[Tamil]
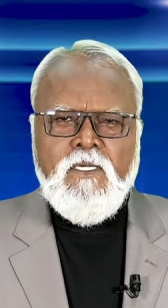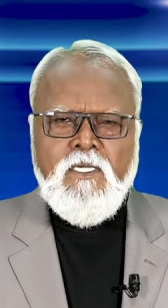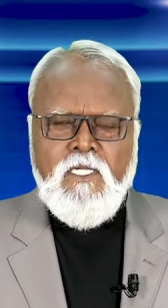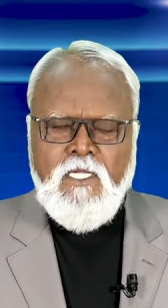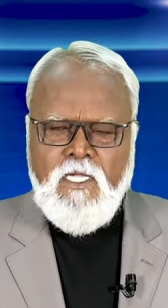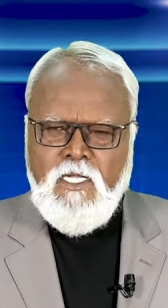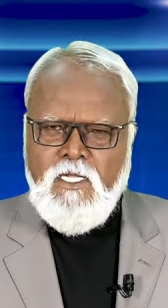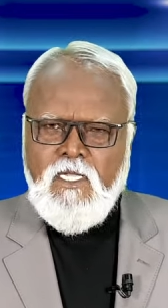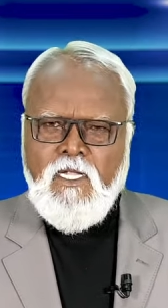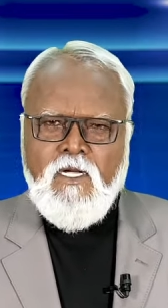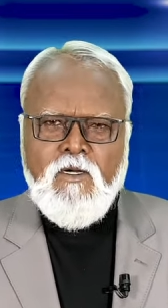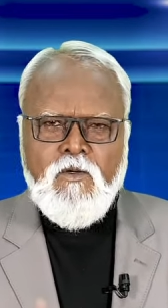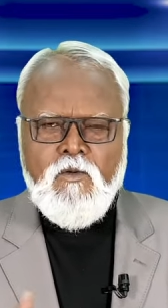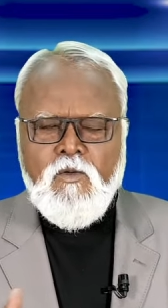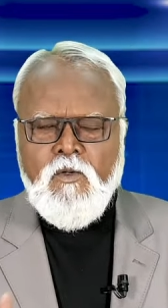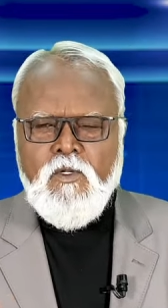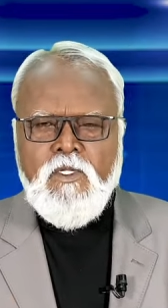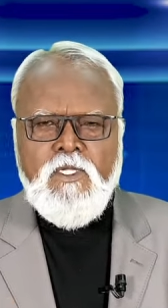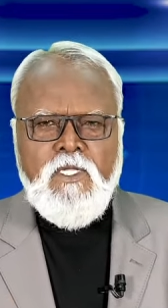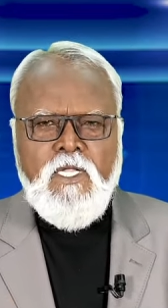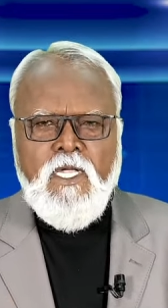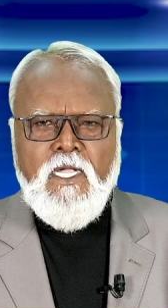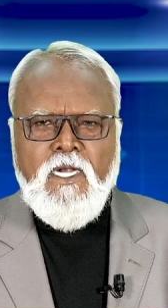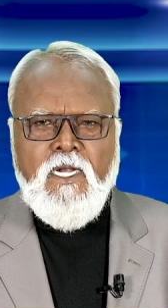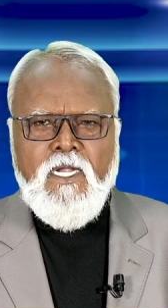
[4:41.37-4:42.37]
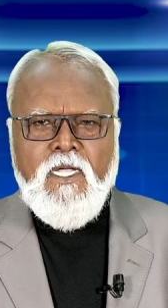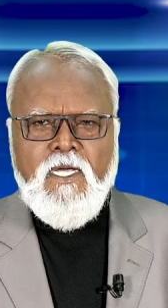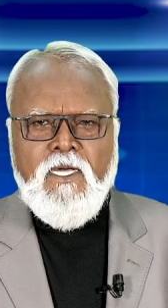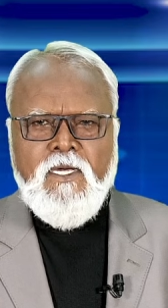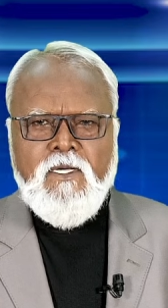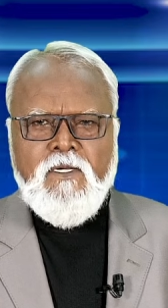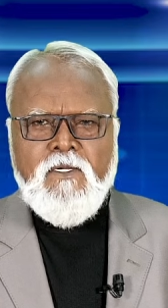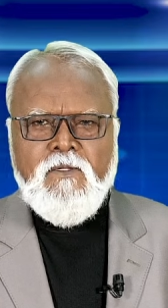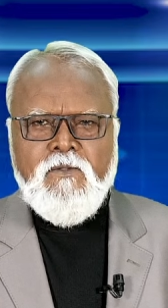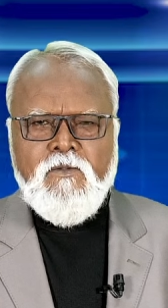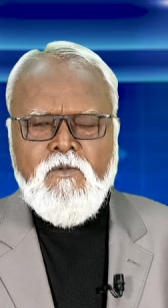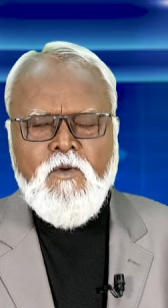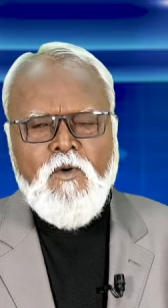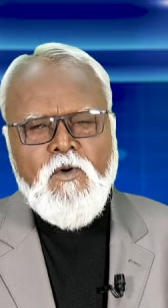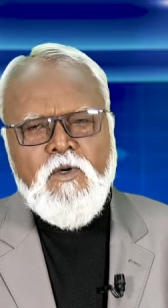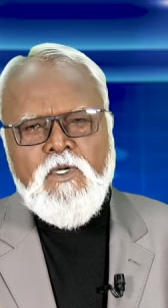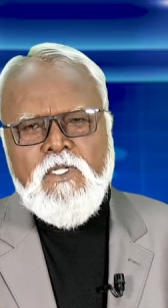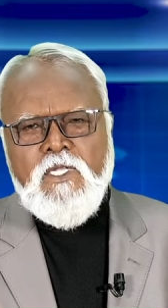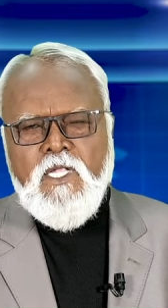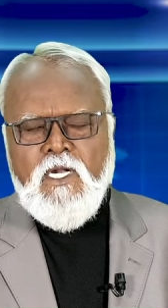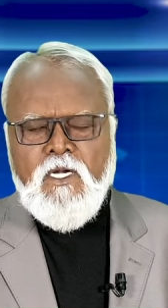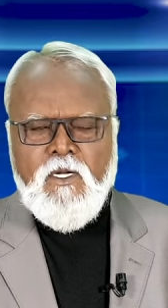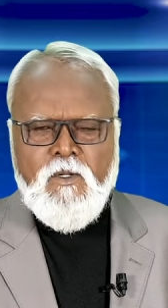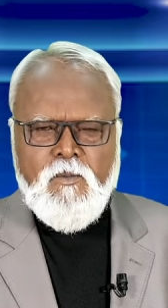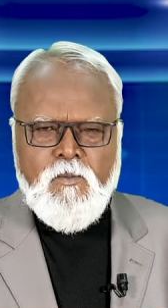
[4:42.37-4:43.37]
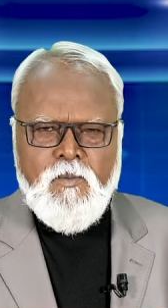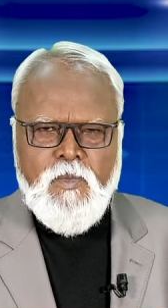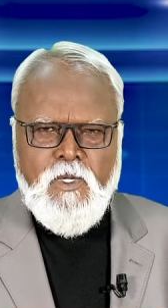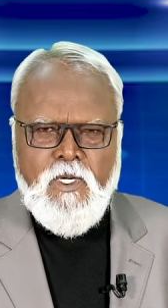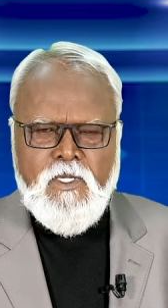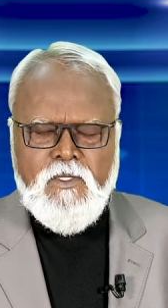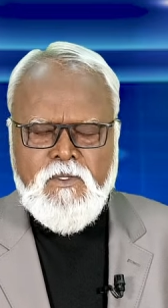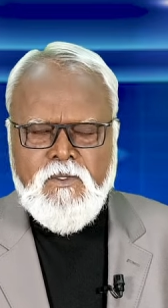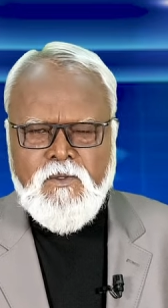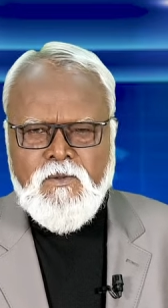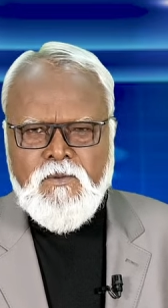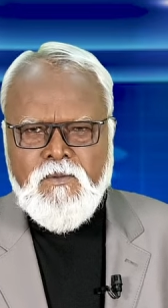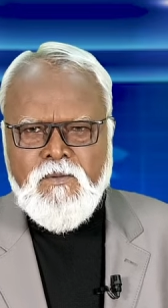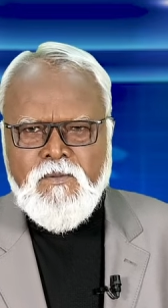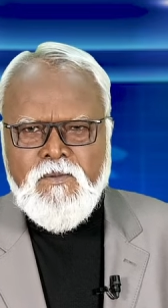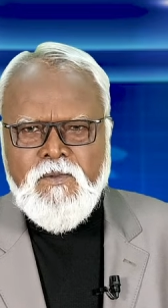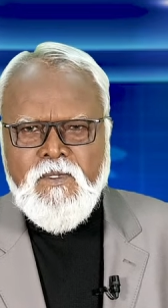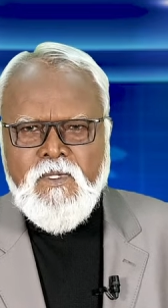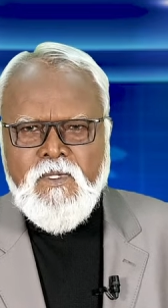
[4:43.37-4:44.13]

இதை தான் குருந்தியரில் துவக்கத்தில் நாம் பார்த்தோம்